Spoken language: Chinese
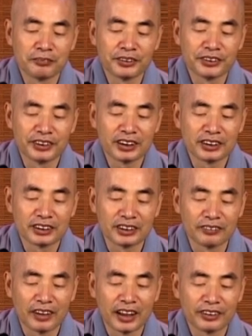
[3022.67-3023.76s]
我们都有这个习
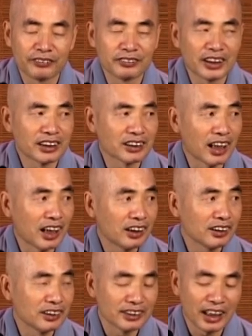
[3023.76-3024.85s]
惯，东家长李